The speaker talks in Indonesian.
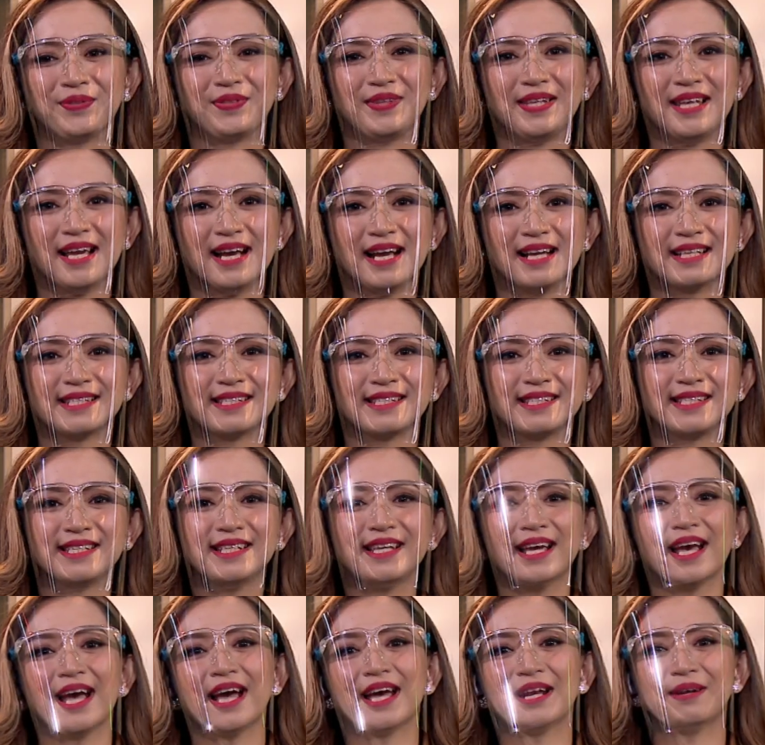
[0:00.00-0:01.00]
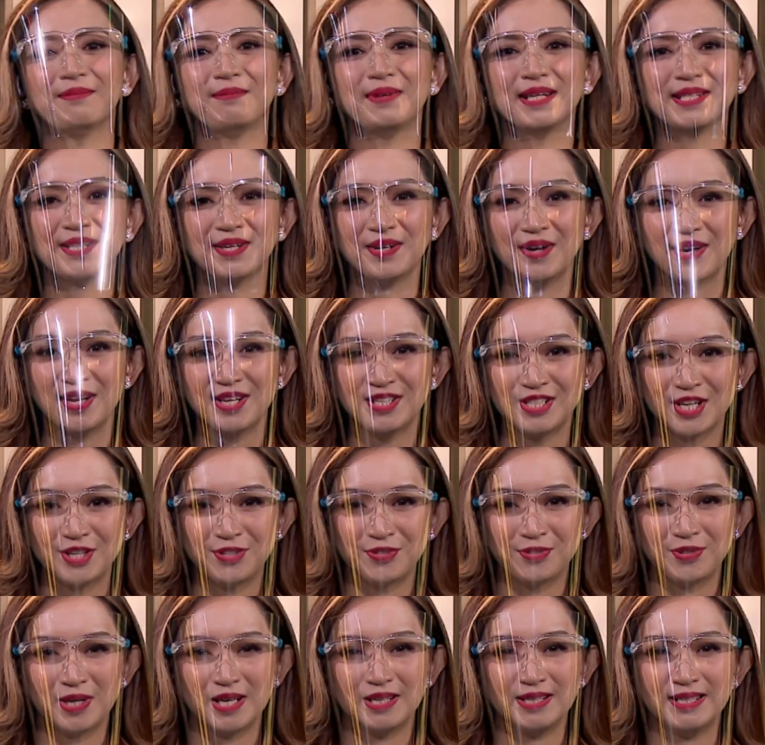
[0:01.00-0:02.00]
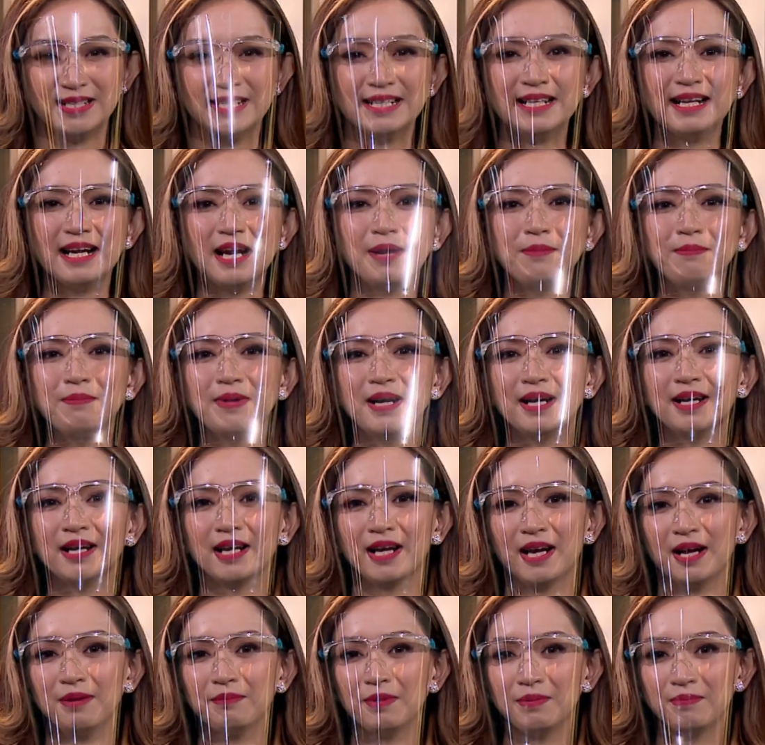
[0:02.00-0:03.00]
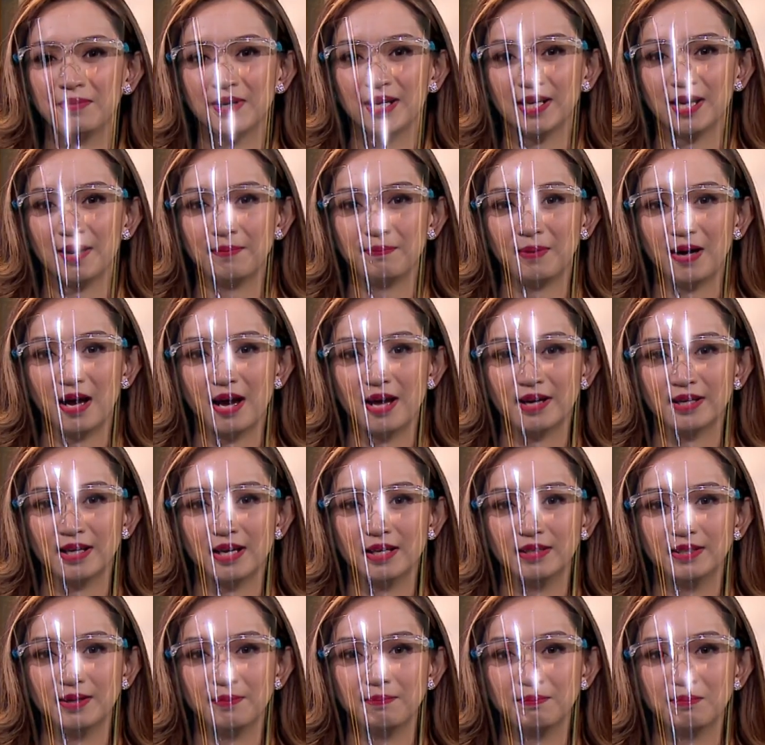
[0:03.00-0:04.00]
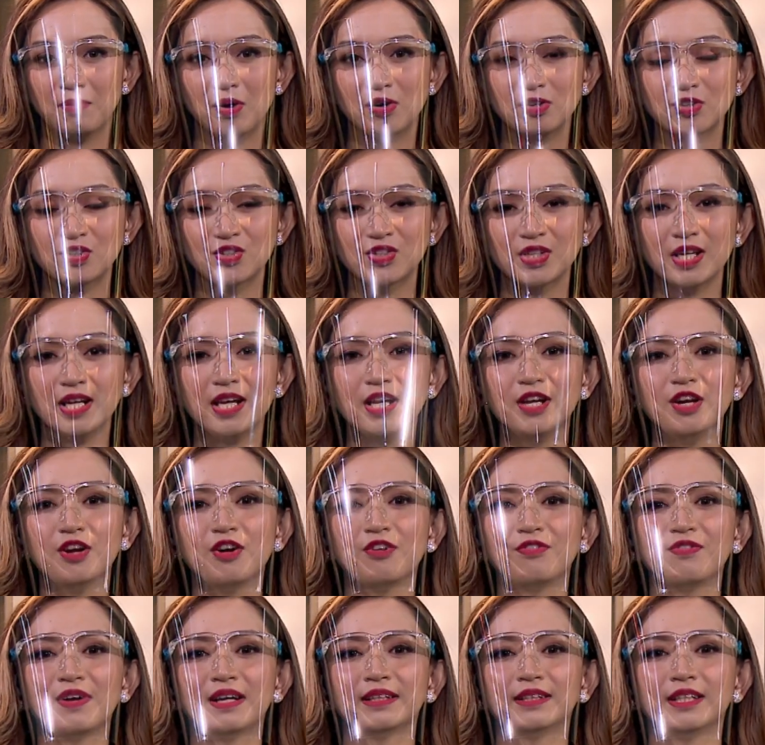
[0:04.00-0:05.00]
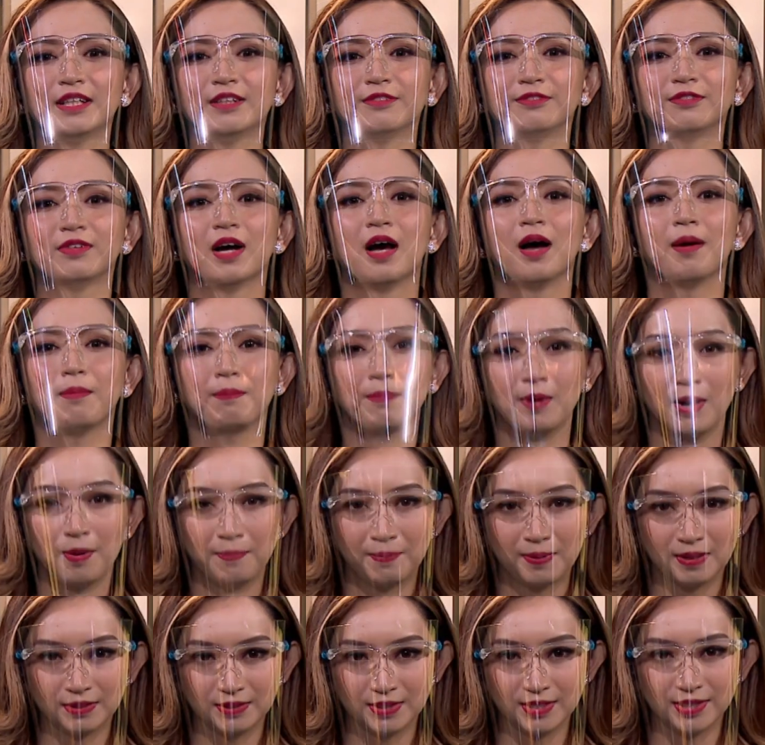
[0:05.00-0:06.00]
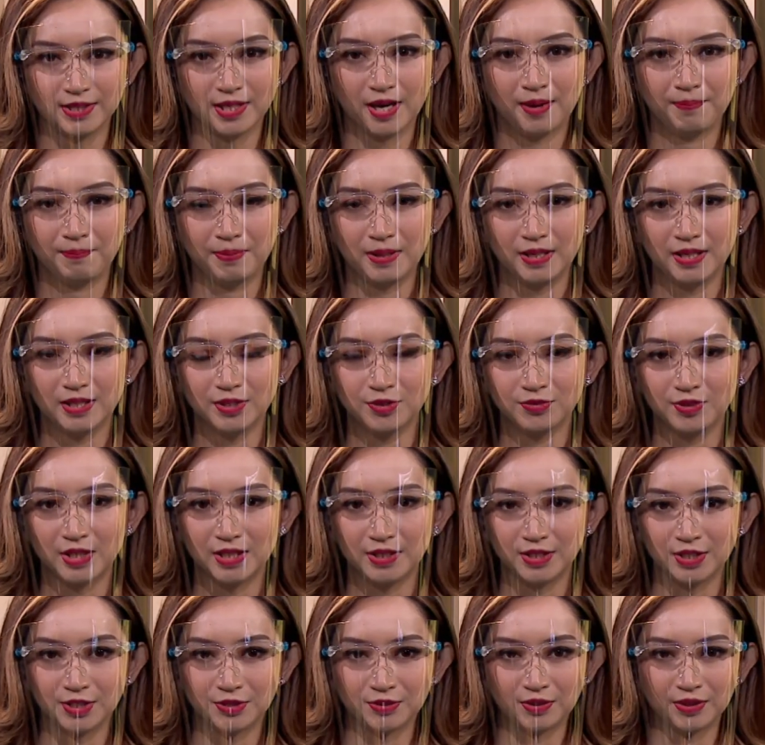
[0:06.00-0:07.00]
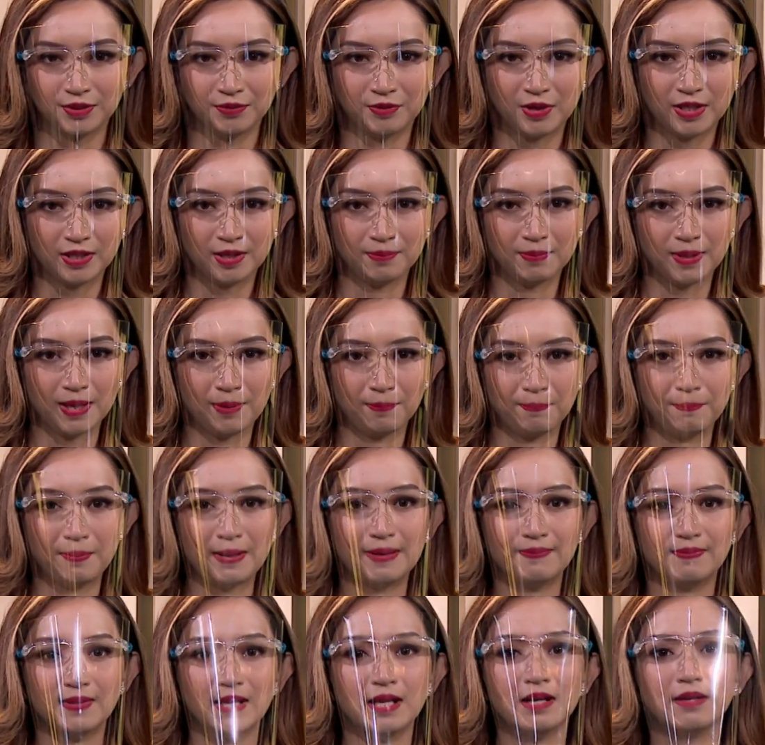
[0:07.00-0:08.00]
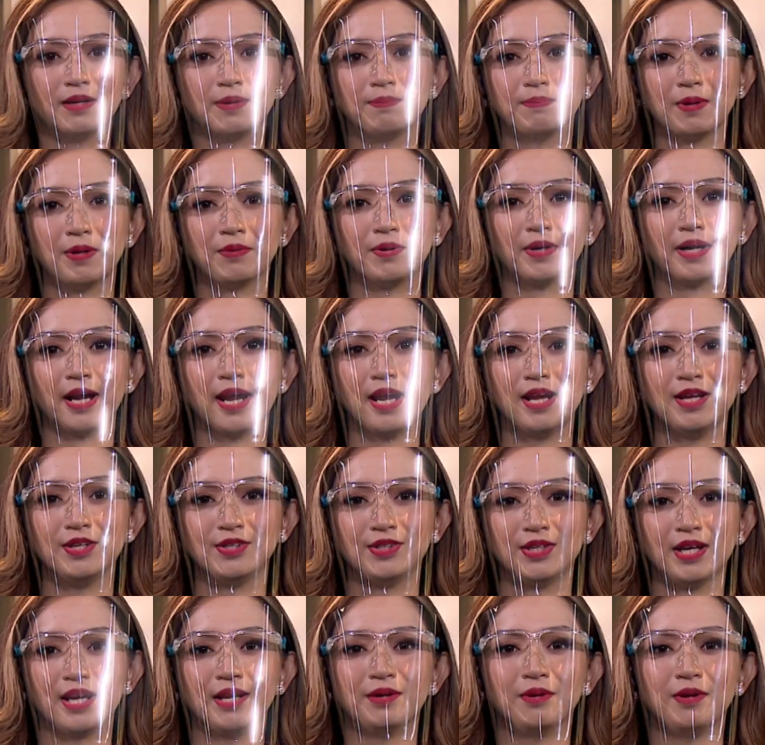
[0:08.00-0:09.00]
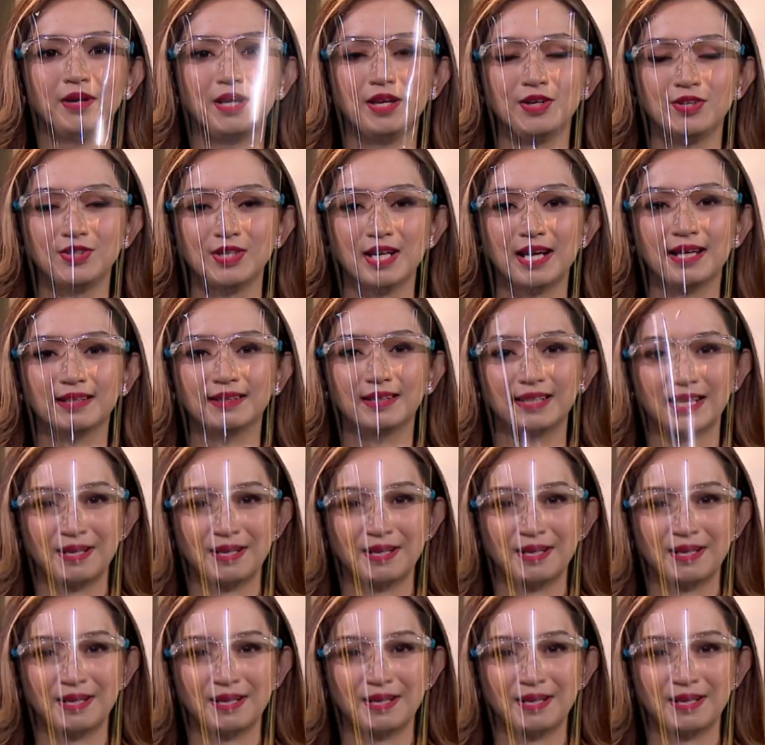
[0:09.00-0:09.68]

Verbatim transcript: Berikutnya, CNBC Indonesia juga dengan bangga memberikan penghargaan The Most Innovative Property Company 2021 kepada PT Repower Asia Indonesia